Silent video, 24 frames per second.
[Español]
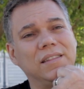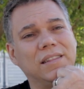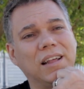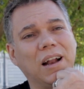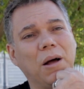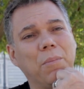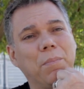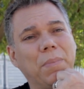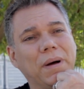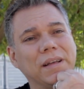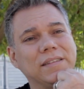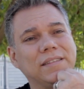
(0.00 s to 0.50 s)

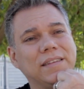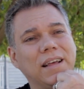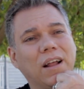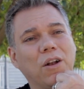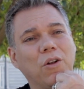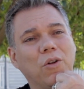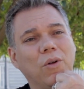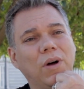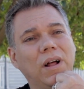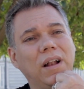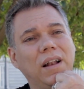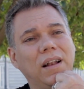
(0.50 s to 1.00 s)

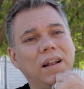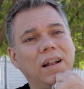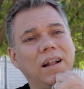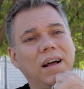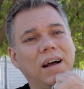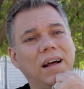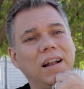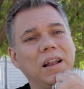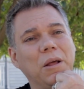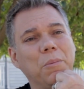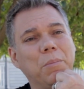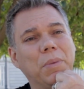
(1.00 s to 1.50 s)
traspasarlo al,
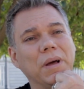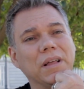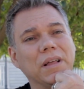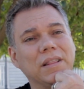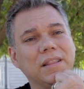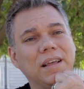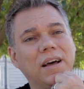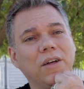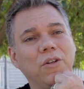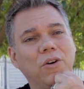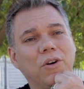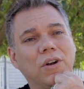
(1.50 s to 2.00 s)
al
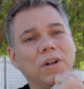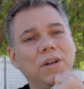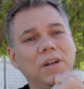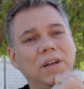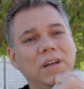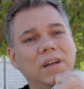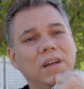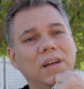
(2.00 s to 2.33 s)
espectador.